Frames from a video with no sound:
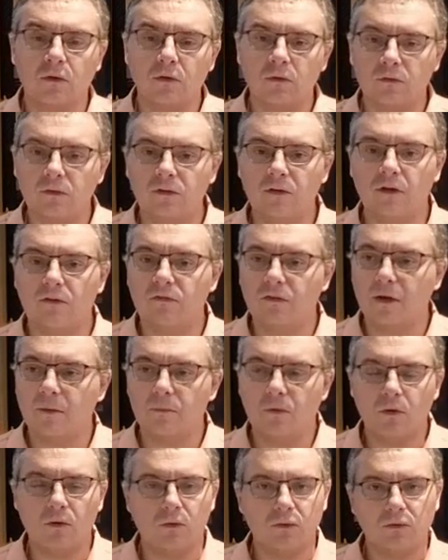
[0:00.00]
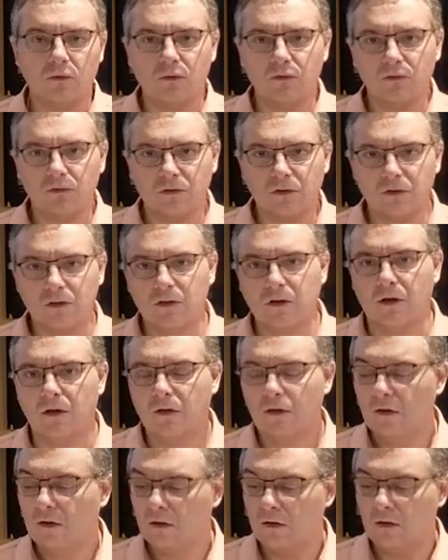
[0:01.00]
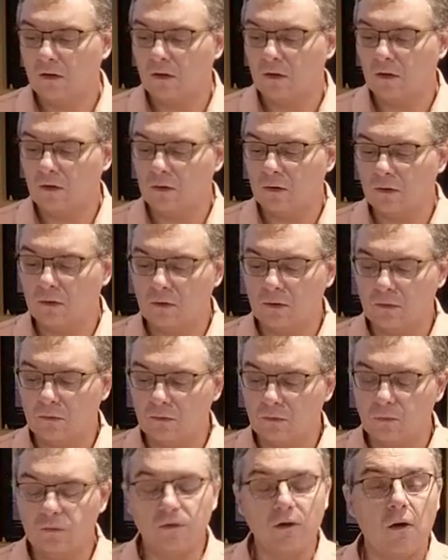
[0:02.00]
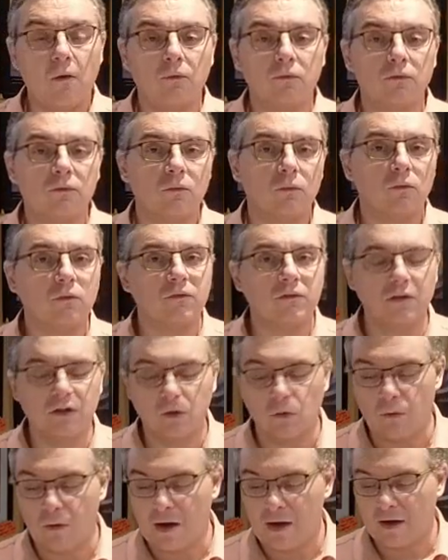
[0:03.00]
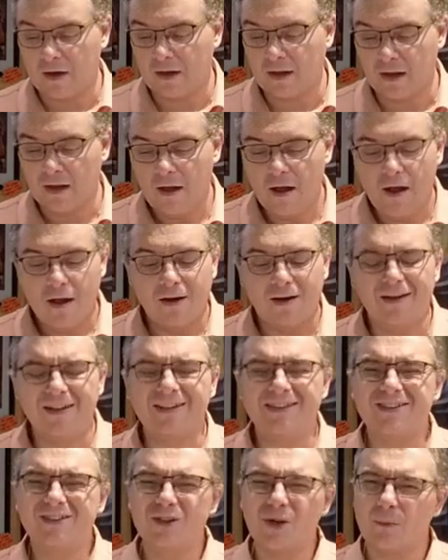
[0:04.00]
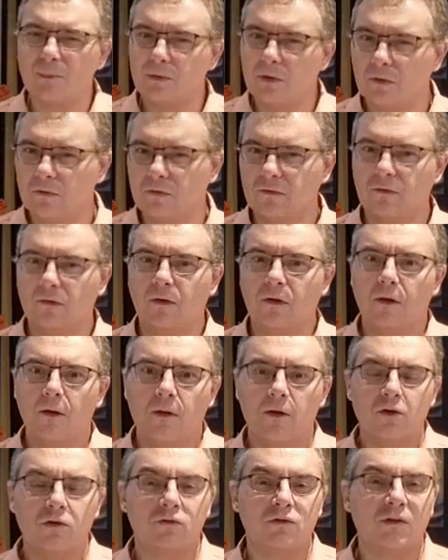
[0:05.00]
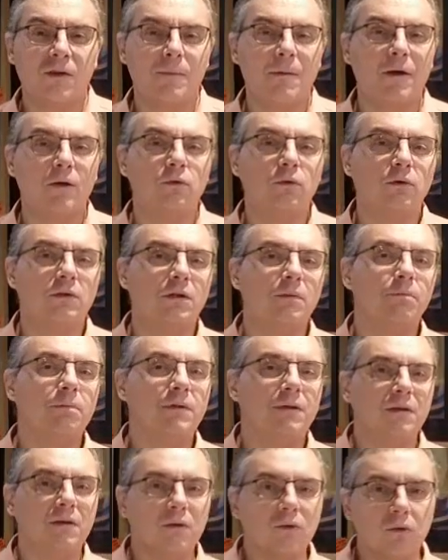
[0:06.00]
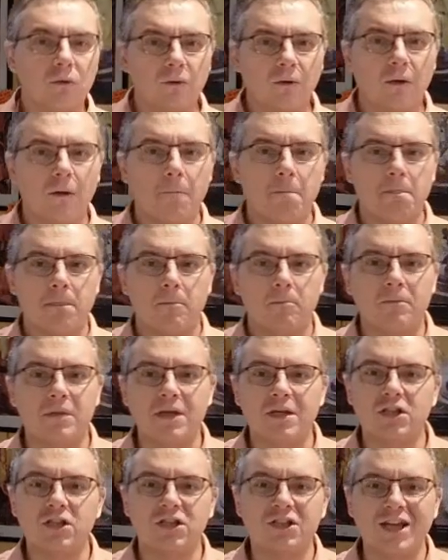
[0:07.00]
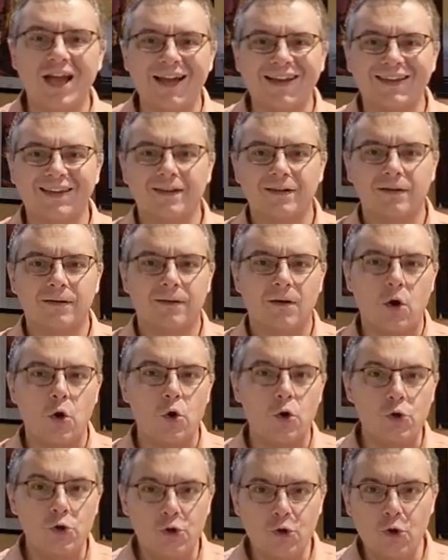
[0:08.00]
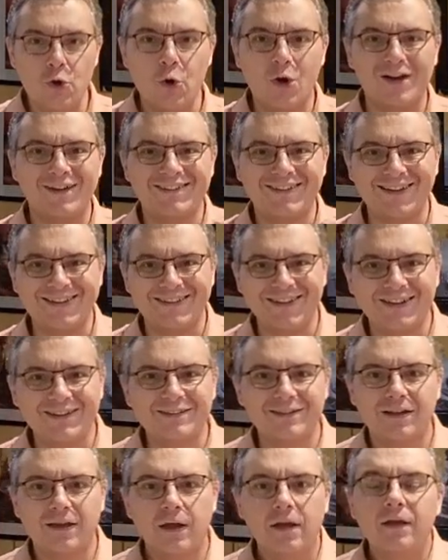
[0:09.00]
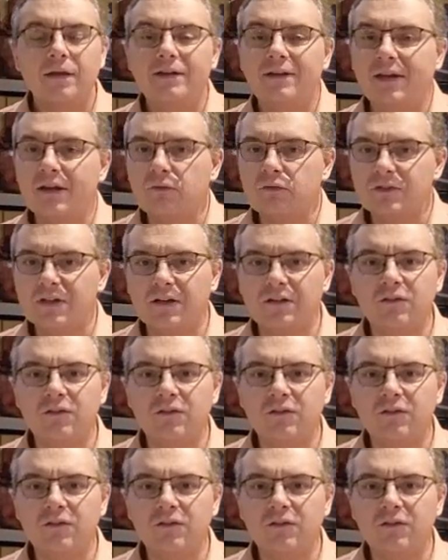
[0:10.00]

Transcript: ont réussi à vraiment retranscrire euh, tout ça. On, s'y croirait. Les ambiances, je vous avais parlé du côté pierreux, mais chaque lieu aura sa teinte. Dès que vous